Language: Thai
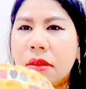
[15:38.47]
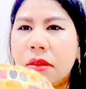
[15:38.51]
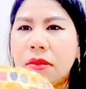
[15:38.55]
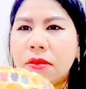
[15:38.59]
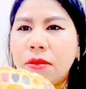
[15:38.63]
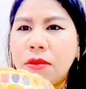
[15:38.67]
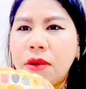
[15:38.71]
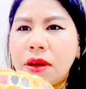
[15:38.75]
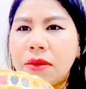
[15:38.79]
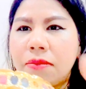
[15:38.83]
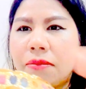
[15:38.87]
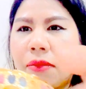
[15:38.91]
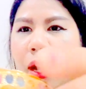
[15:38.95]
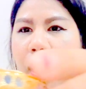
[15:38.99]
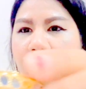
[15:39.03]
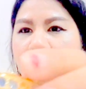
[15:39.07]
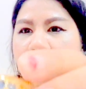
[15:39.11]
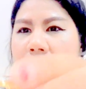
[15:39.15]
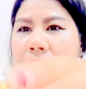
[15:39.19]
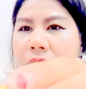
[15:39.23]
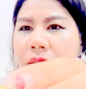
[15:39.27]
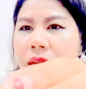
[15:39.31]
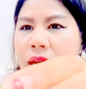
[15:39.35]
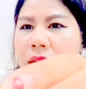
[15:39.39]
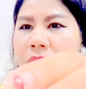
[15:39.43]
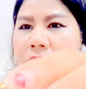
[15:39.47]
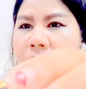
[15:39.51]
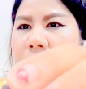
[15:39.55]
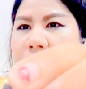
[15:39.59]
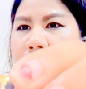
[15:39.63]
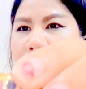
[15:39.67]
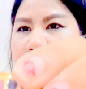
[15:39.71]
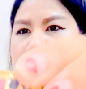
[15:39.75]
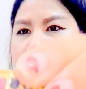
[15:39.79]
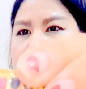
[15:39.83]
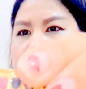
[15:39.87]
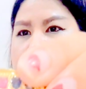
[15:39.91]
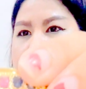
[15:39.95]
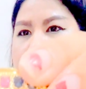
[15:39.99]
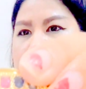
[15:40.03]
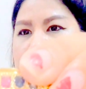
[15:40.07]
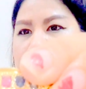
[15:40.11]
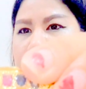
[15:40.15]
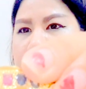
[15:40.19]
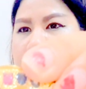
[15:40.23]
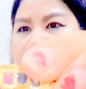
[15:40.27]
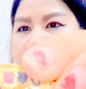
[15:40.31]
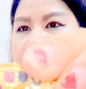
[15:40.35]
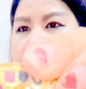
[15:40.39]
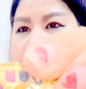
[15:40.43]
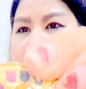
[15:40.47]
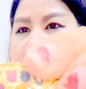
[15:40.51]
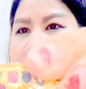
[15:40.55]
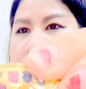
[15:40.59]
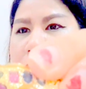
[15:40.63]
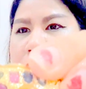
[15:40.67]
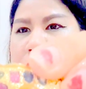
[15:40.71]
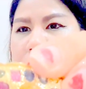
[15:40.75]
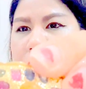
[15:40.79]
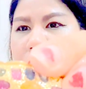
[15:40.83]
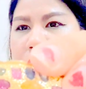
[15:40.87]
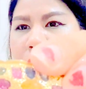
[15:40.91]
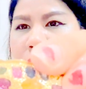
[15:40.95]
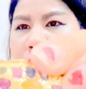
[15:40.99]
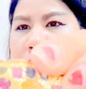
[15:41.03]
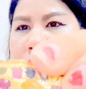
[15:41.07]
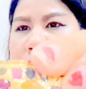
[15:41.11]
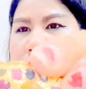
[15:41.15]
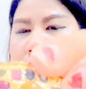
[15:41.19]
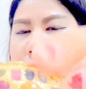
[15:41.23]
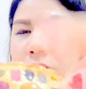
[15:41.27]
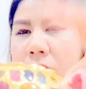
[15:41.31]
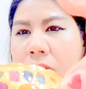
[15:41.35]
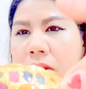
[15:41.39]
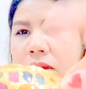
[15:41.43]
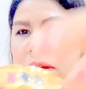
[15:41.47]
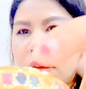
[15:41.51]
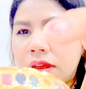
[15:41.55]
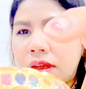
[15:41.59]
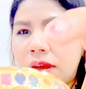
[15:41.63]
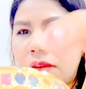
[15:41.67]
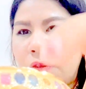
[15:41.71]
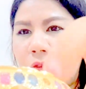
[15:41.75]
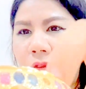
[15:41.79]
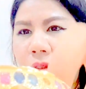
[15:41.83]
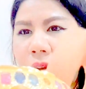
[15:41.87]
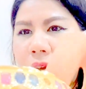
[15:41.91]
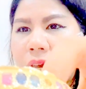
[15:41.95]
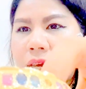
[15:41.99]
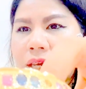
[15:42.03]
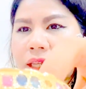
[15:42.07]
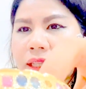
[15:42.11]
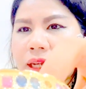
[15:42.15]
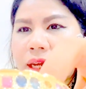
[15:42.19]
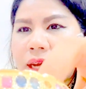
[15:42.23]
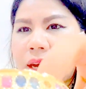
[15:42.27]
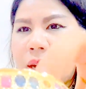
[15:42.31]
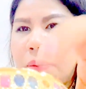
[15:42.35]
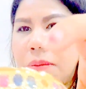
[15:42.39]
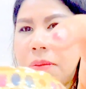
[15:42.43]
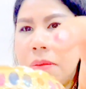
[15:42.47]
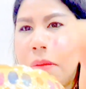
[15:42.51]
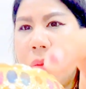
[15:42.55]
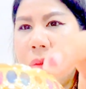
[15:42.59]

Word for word: สวยมากนะคะเขาเรียกว่าน้ำถ้าเราส่องกับไฟนะคะ